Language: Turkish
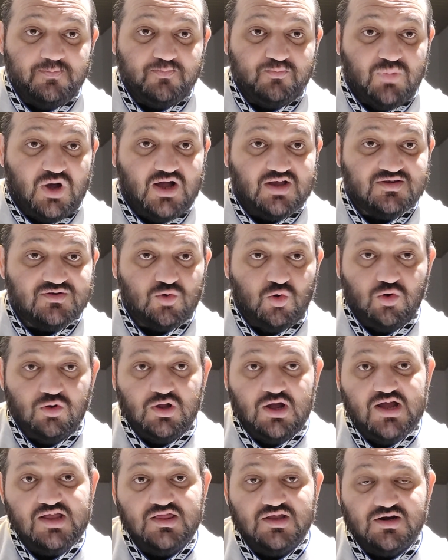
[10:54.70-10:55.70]
Bazı
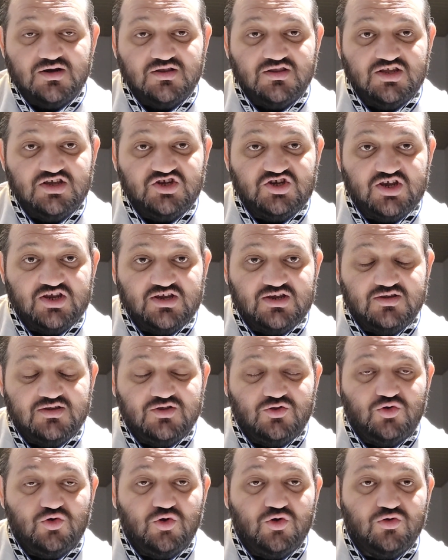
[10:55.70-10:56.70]
olayların ne
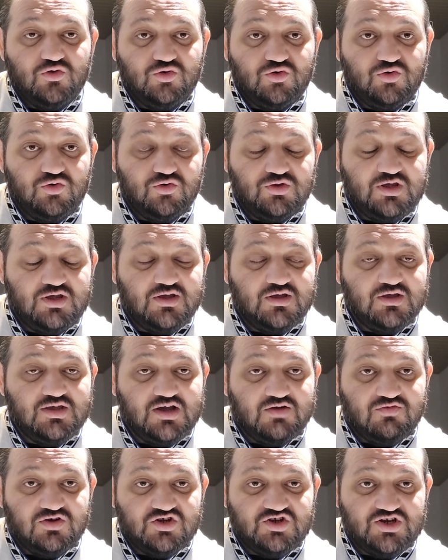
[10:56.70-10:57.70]
şekilde döndüğünü de
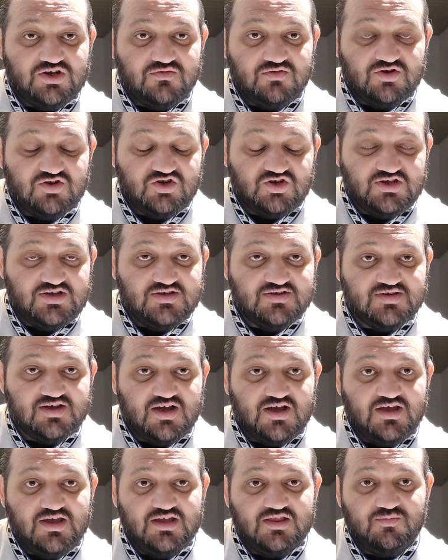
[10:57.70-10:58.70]
yavaş yavaş
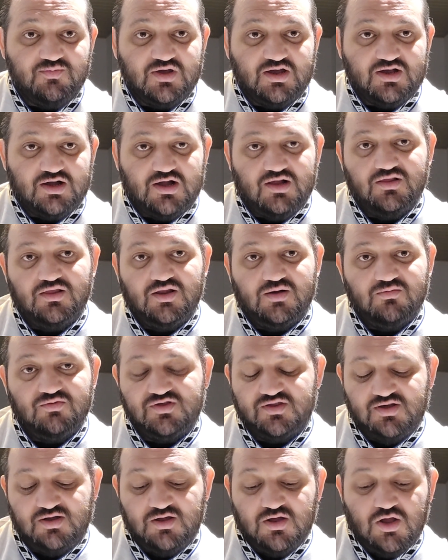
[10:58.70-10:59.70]
izah etmek
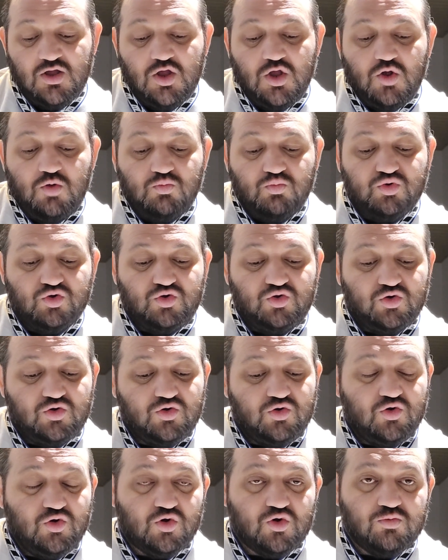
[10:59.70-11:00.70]
anlamında bu
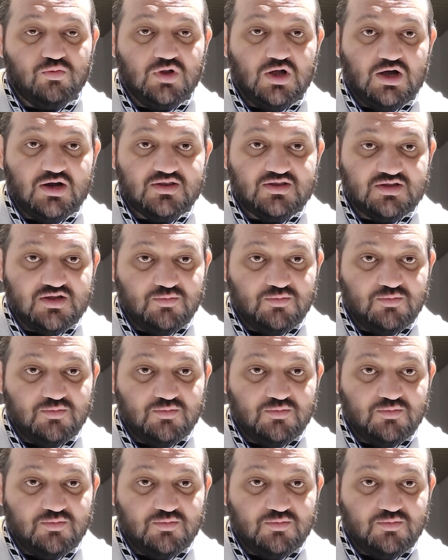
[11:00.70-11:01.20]
tür yorumlarda